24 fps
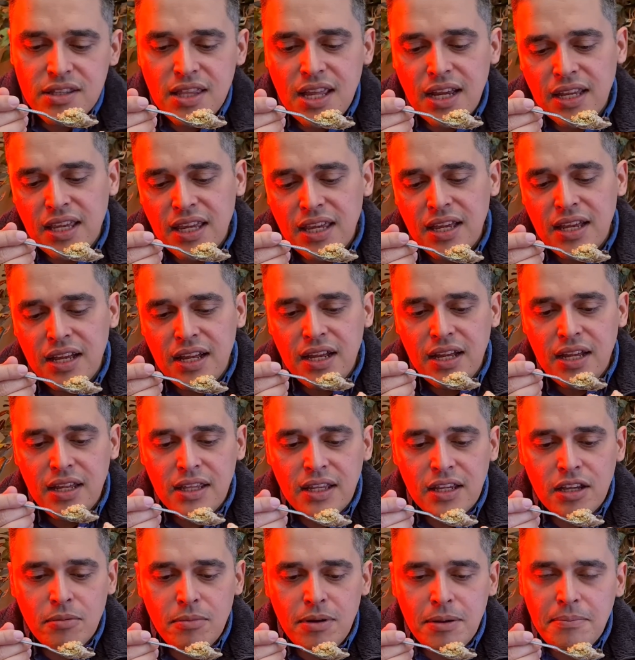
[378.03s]
daqui
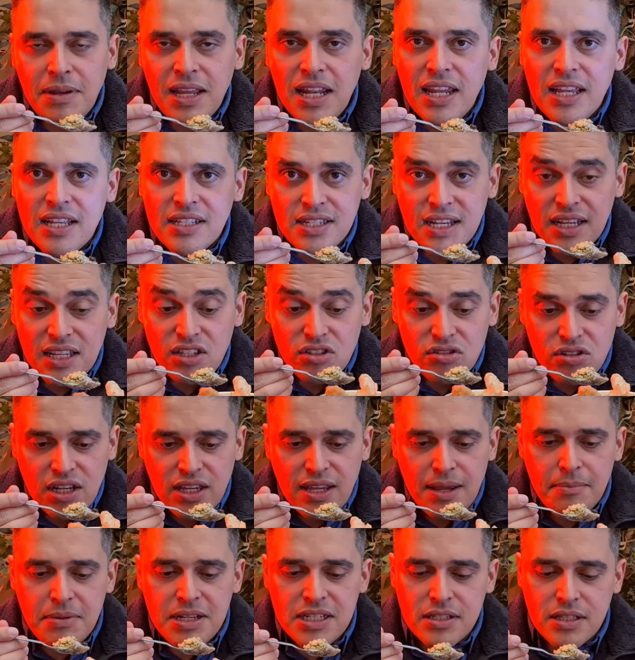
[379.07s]
engana que é uma beleza. Isso
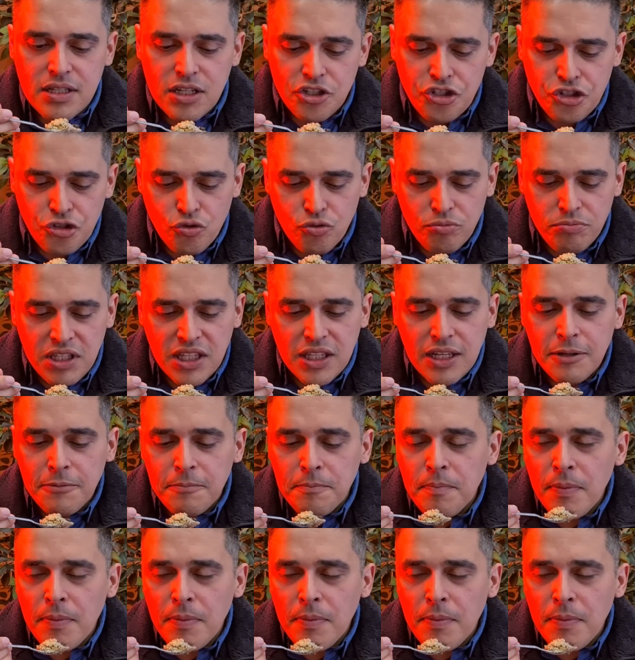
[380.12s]
aqui é bastante comida.